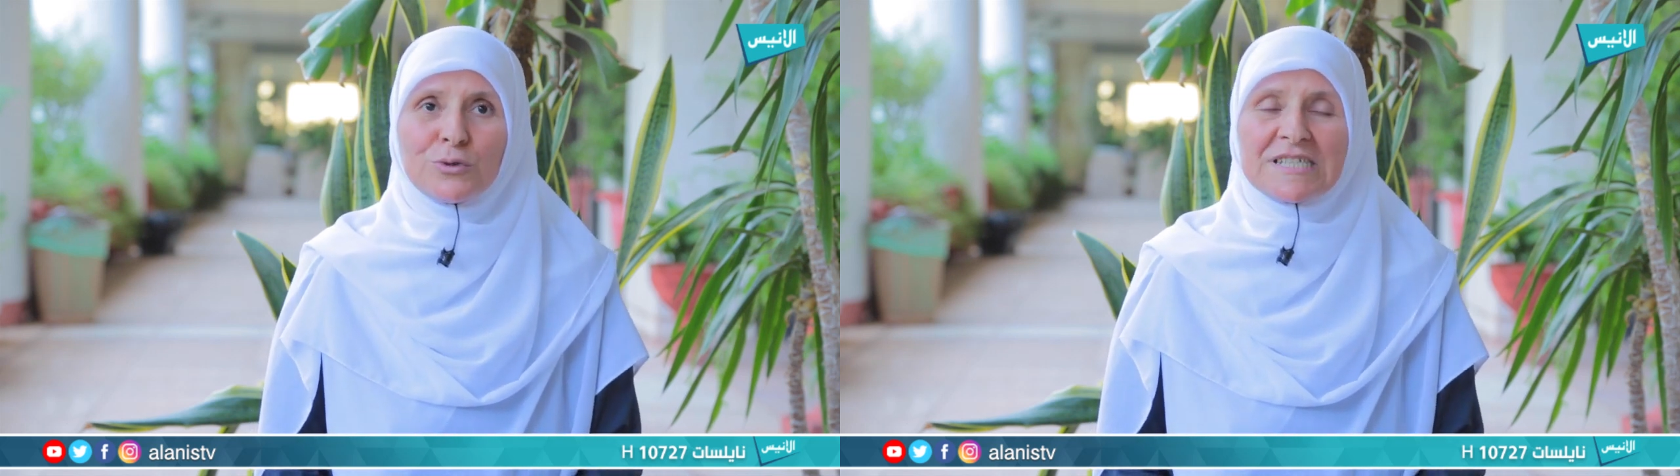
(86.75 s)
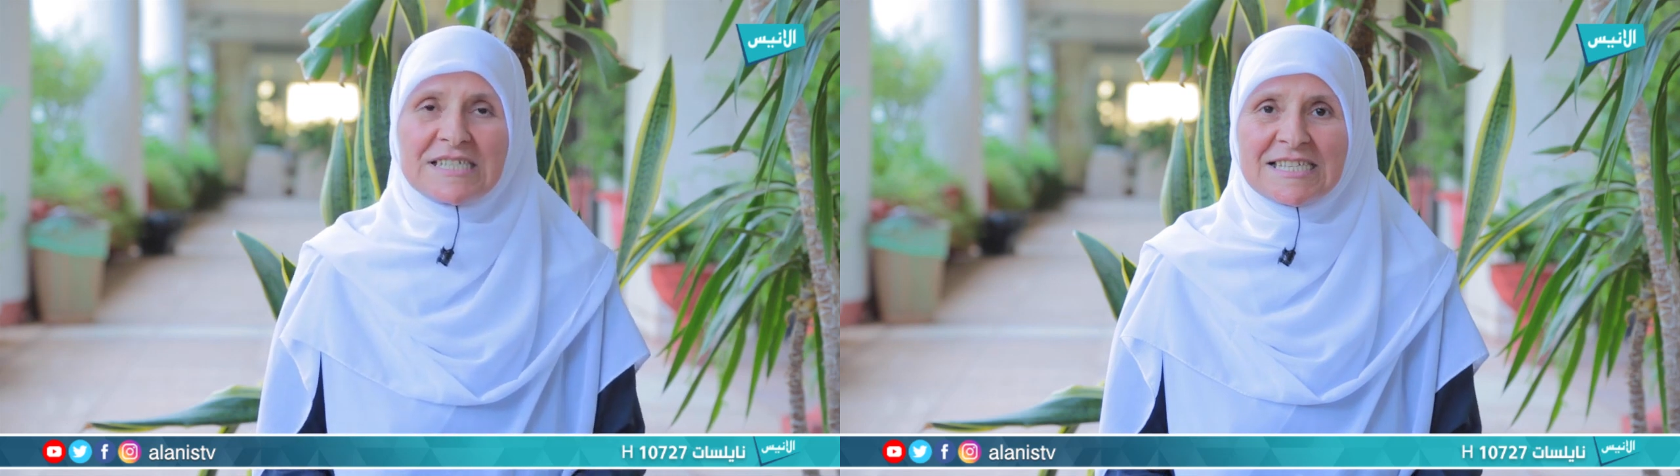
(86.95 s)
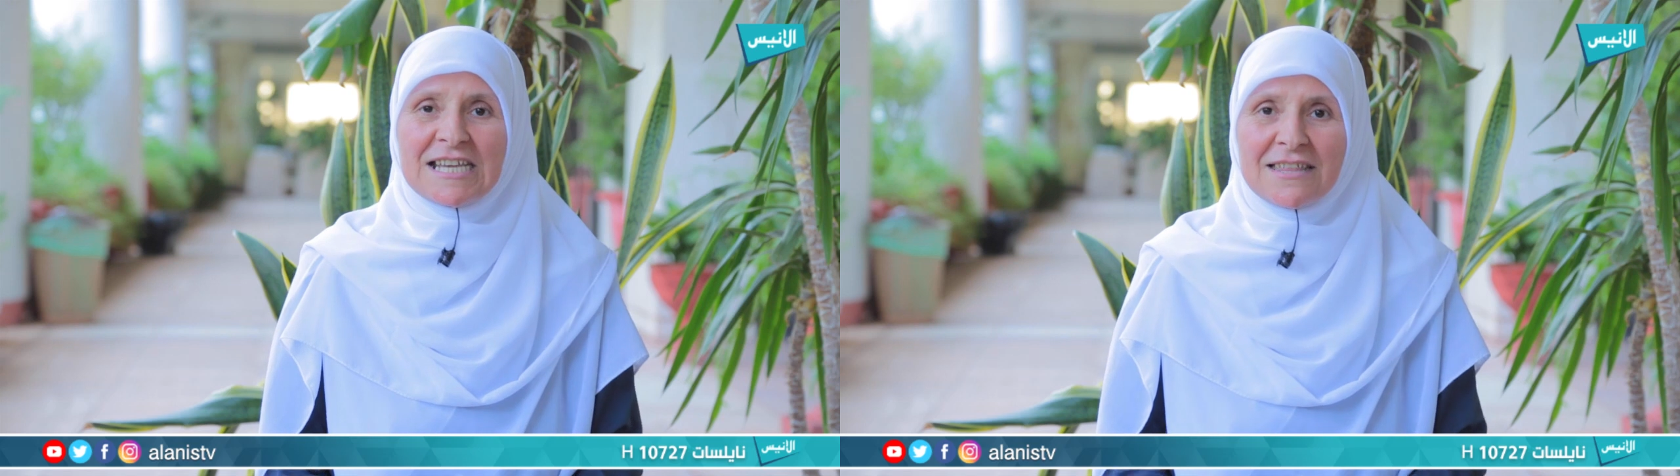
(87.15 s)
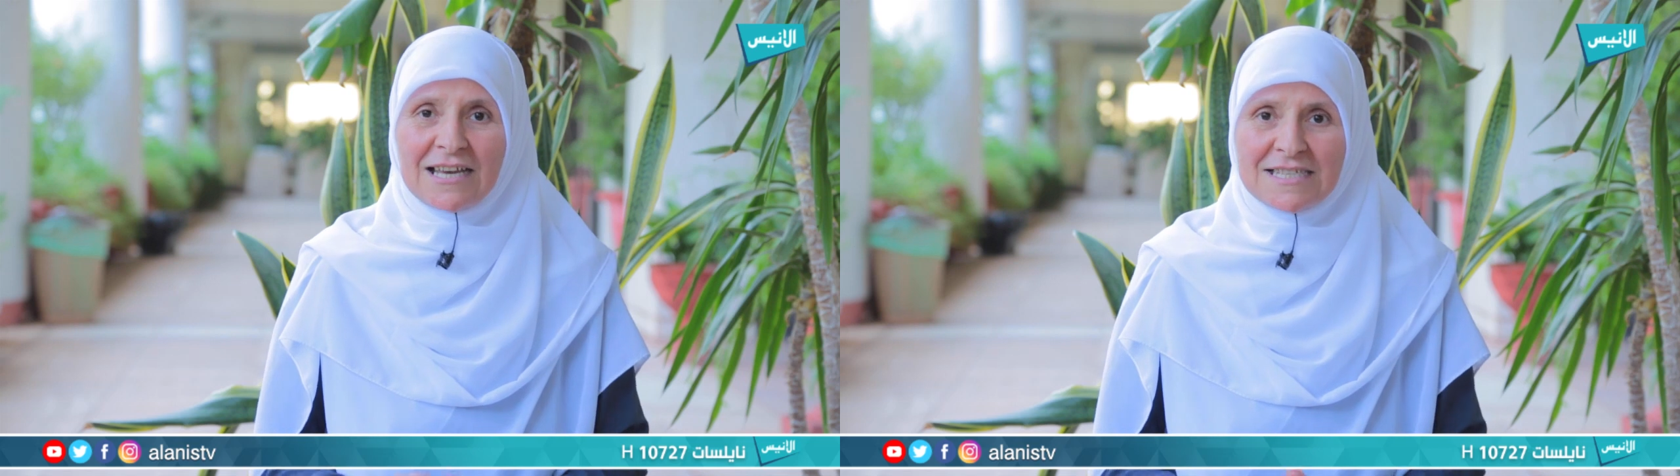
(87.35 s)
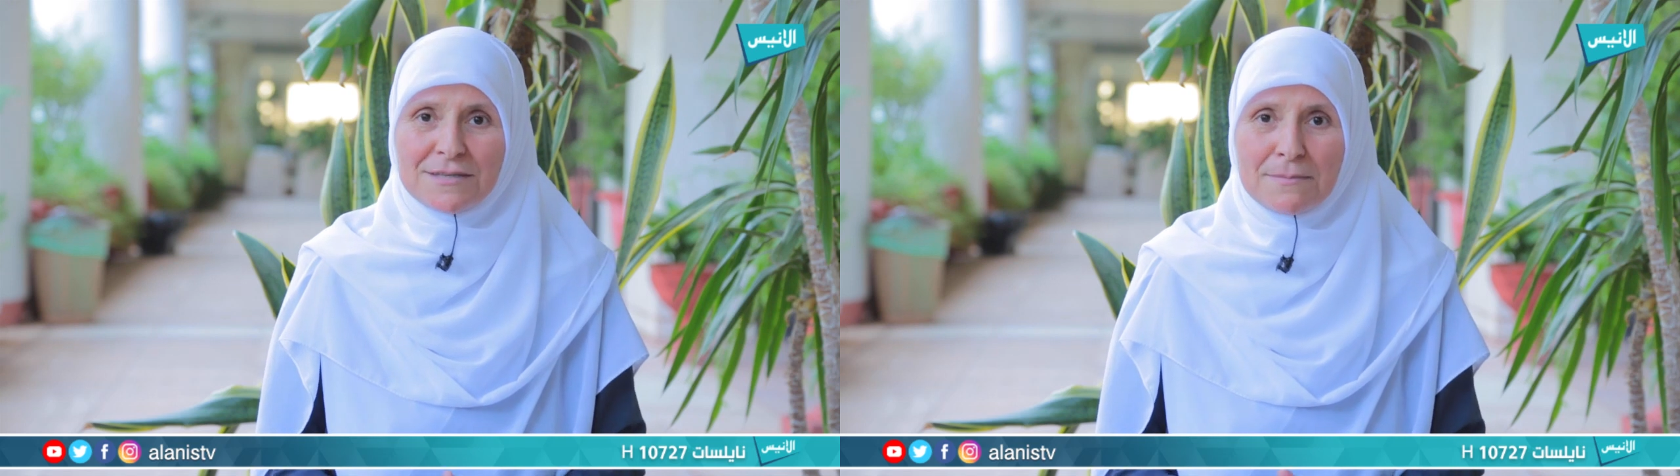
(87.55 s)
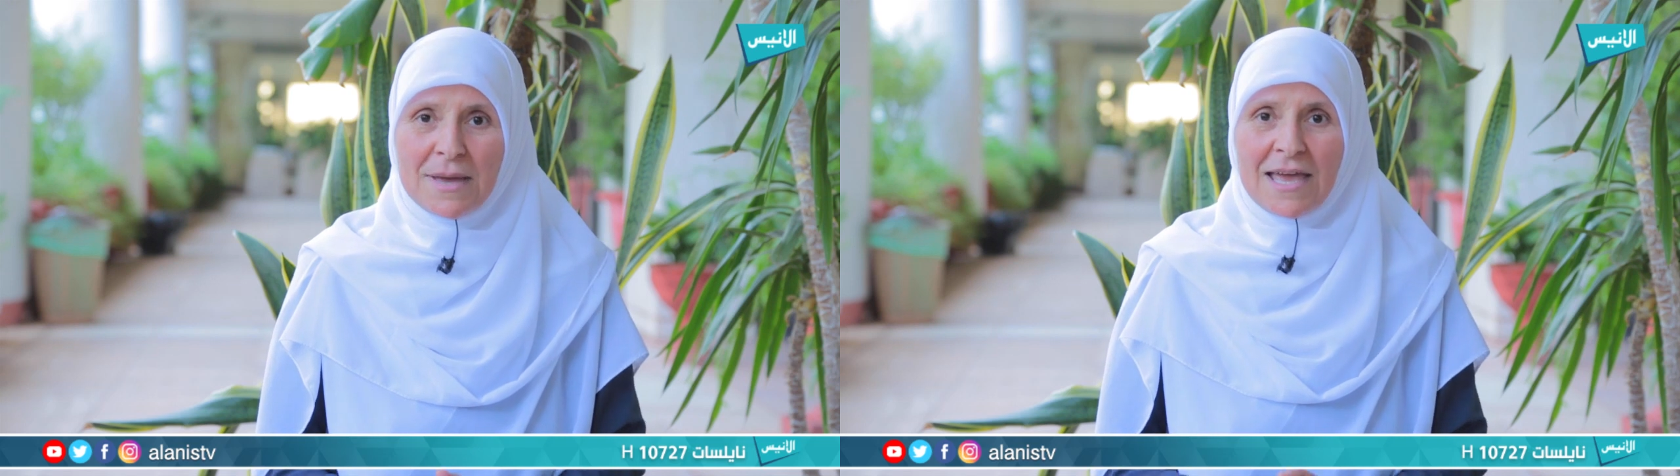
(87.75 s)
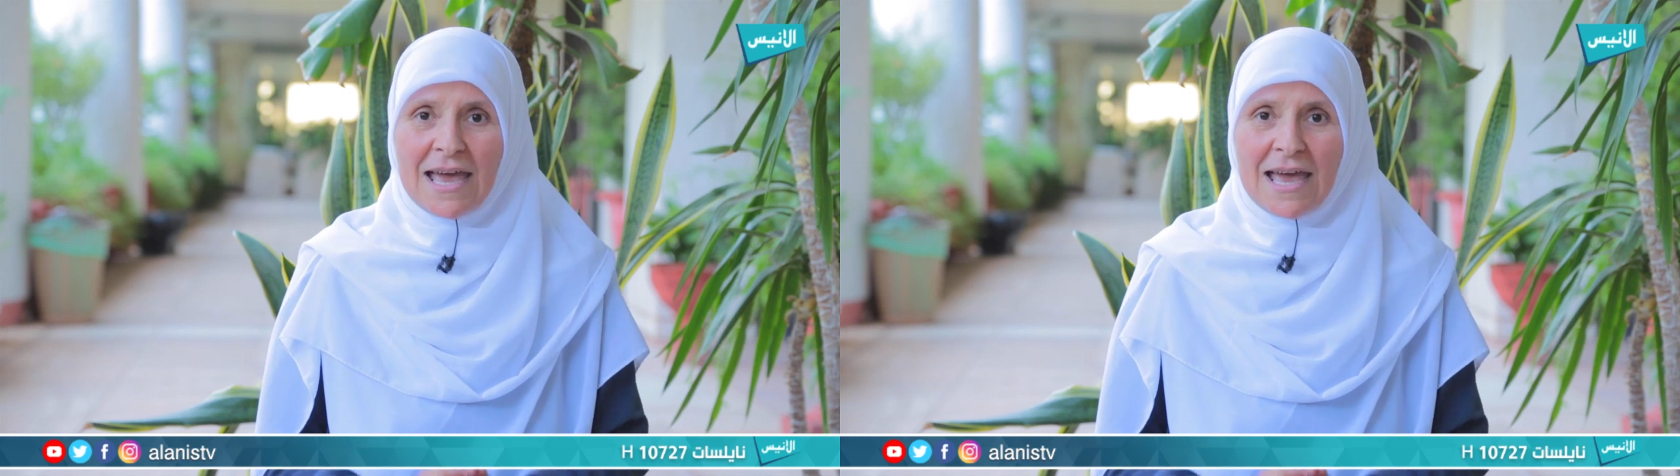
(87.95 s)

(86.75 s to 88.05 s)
ودي تسر ذي قسم